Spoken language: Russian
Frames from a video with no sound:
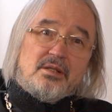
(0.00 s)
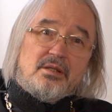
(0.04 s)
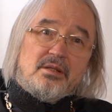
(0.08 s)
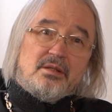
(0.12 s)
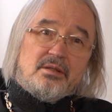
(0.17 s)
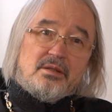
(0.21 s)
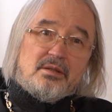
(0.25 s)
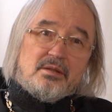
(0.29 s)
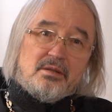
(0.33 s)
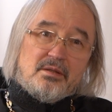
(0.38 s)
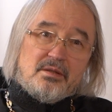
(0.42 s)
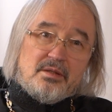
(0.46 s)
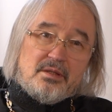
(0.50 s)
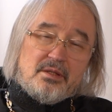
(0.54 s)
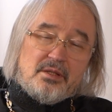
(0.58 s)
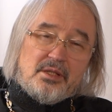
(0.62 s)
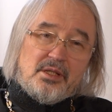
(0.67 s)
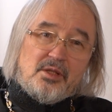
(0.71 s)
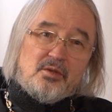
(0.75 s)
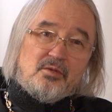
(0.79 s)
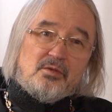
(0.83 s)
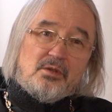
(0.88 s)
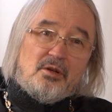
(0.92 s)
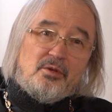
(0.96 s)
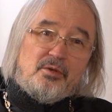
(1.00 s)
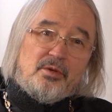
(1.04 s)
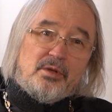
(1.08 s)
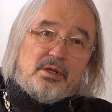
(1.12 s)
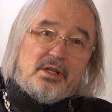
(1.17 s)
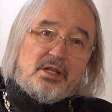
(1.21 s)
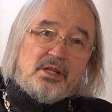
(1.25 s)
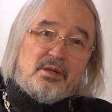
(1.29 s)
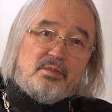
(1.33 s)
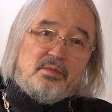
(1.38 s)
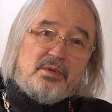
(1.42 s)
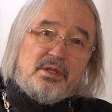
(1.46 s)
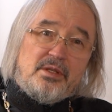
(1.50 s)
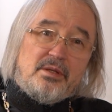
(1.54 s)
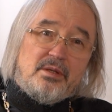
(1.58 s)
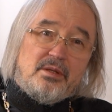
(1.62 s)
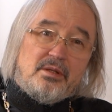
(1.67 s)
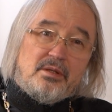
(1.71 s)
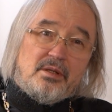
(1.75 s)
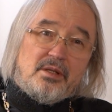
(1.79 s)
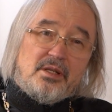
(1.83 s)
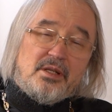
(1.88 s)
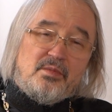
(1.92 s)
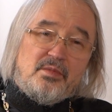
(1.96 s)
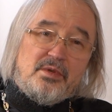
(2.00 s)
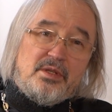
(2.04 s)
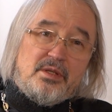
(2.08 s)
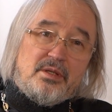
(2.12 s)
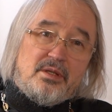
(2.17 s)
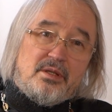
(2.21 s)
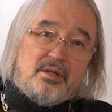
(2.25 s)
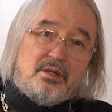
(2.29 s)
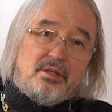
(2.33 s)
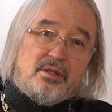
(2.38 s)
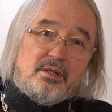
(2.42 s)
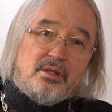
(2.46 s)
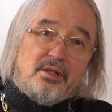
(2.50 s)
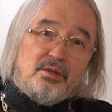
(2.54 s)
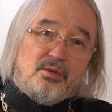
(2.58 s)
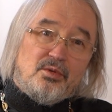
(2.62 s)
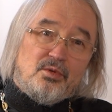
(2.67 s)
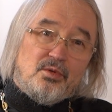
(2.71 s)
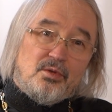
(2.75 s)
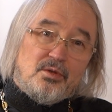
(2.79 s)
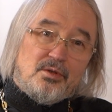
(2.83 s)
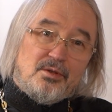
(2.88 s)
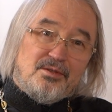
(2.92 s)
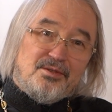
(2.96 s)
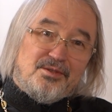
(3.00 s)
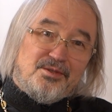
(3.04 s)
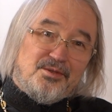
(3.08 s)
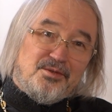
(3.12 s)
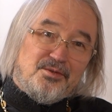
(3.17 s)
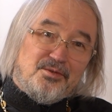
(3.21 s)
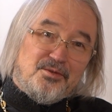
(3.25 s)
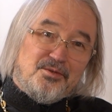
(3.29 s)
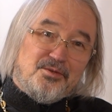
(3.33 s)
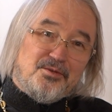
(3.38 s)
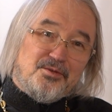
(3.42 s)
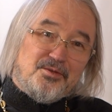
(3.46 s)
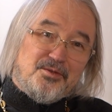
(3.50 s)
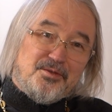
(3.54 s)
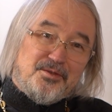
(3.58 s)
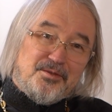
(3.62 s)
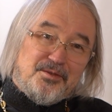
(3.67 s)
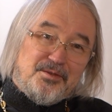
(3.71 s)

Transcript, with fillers: э, стал во главе комиссии, э, комиссии оно ну,